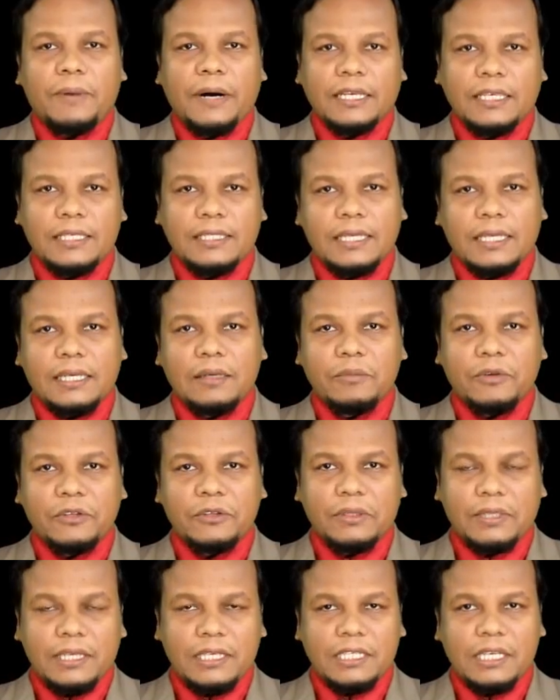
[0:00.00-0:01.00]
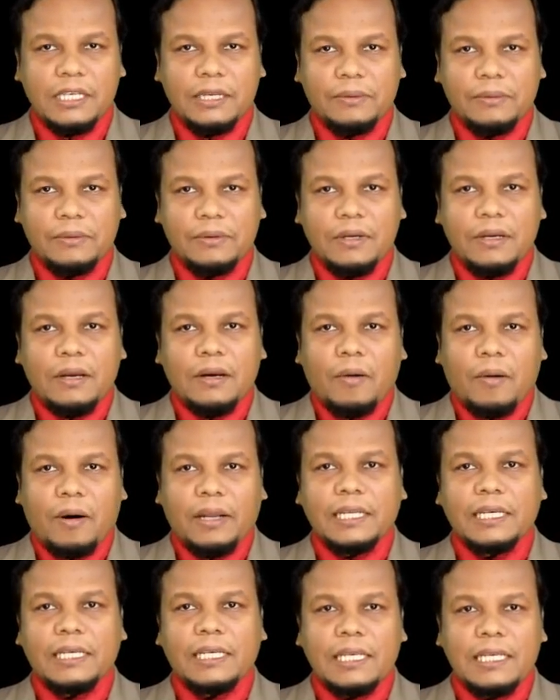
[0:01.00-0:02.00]
পাকিস্তানের মতো দেশেও
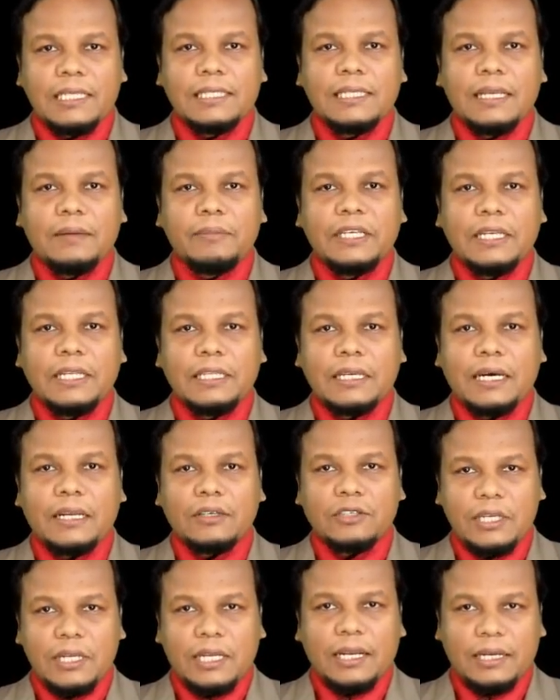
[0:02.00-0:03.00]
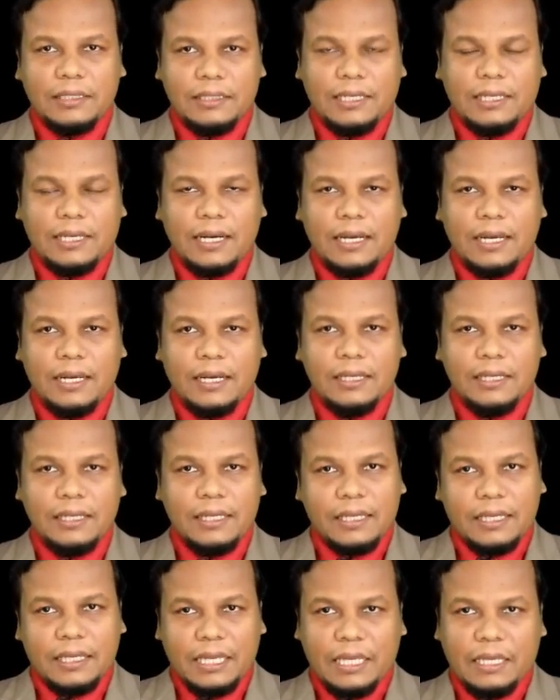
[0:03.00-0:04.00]
অনেক ইসলামী নেতার শিক্ষা দীক্ষা
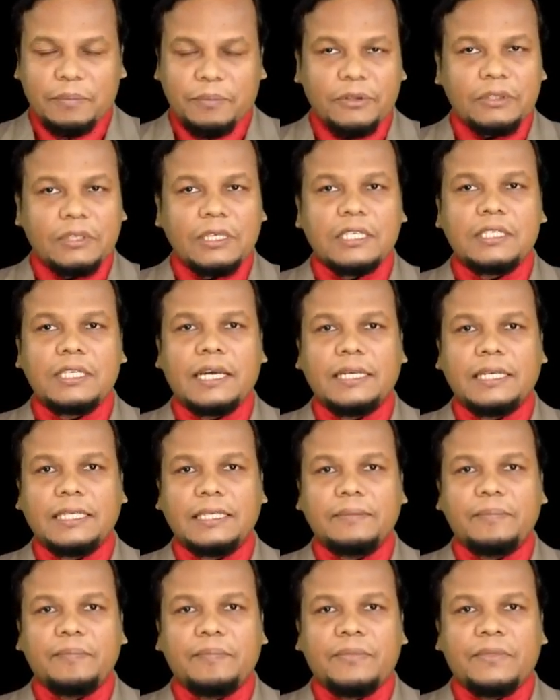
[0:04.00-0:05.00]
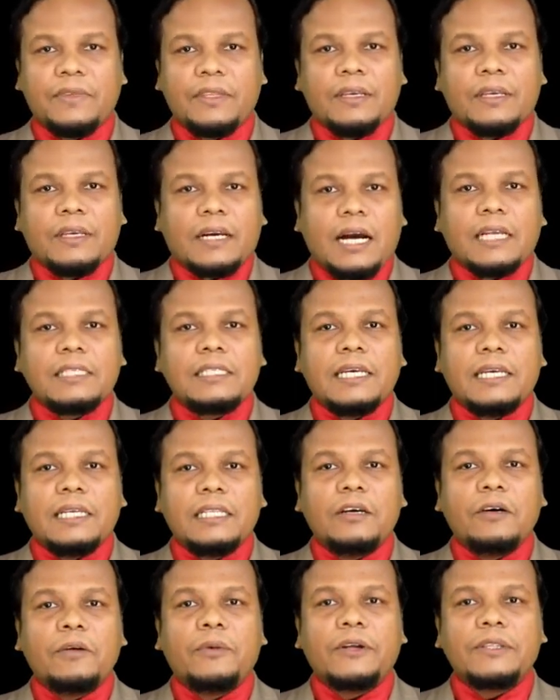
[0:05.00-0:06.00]
এই প্রতিষ্ঠানেই কাজেই
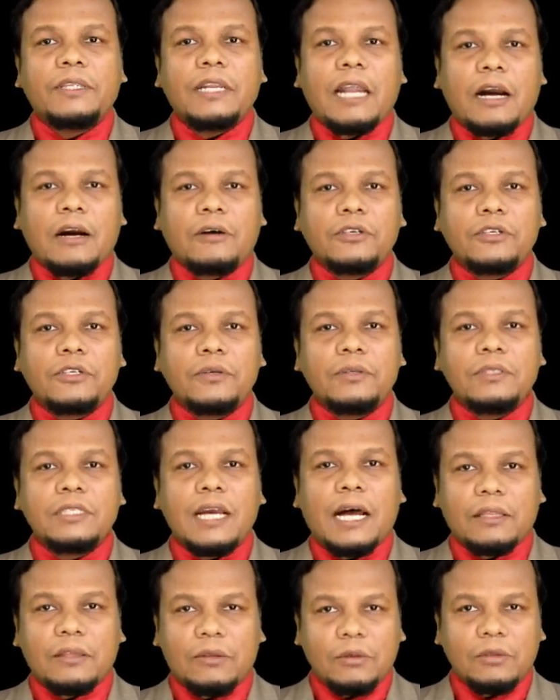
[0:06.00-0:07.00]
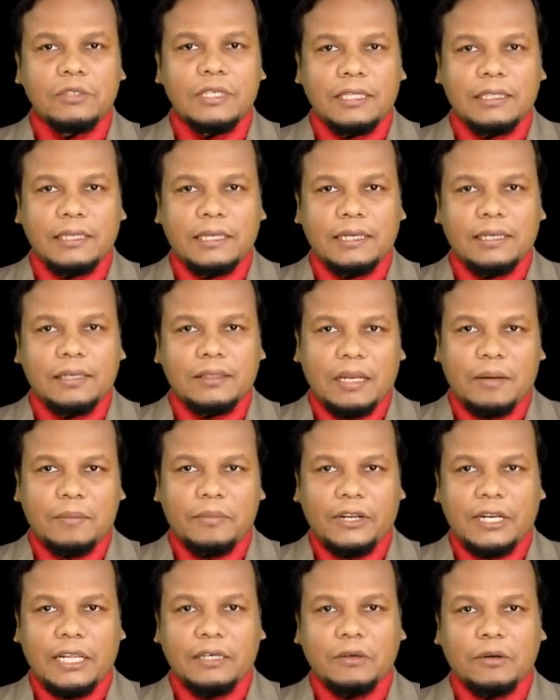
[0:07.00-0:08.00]
দেওবন্দের আকর্ষণ যে আন্তর্জাতিক তা
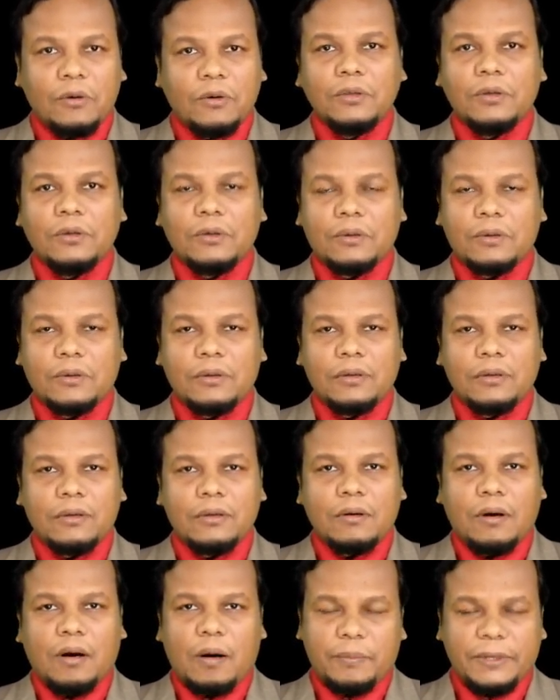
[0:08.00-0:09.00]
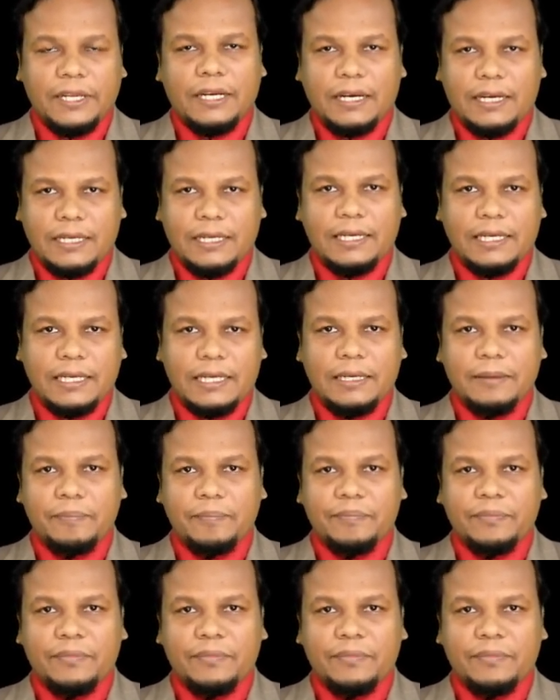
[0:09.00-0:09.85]
বলার কোনো অপেক্ষা রাখে না